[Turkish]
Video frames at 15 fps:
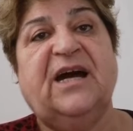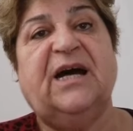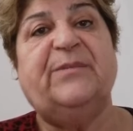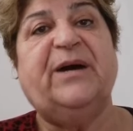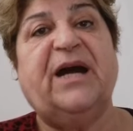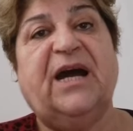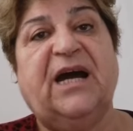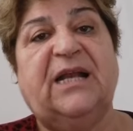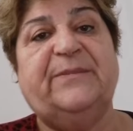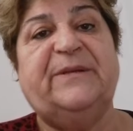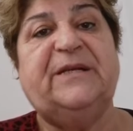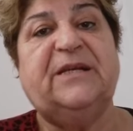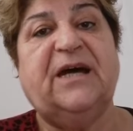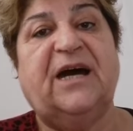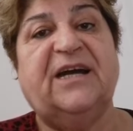Ama
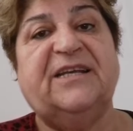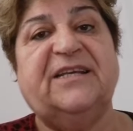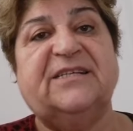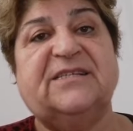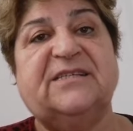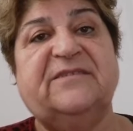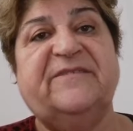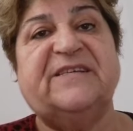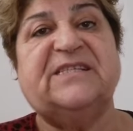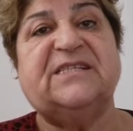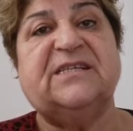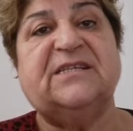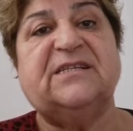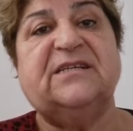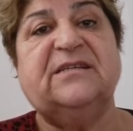kalbinin aynası ve
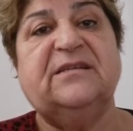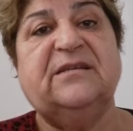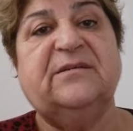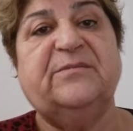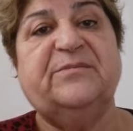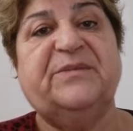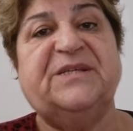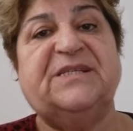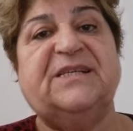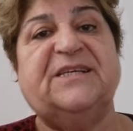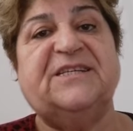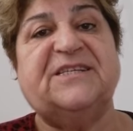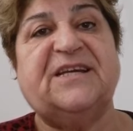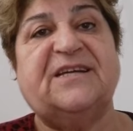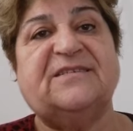sırrın
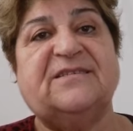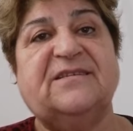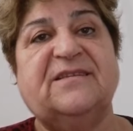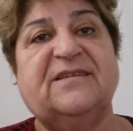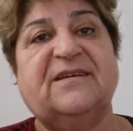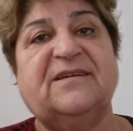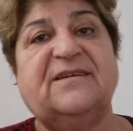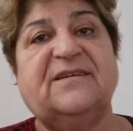pislik içerisinde.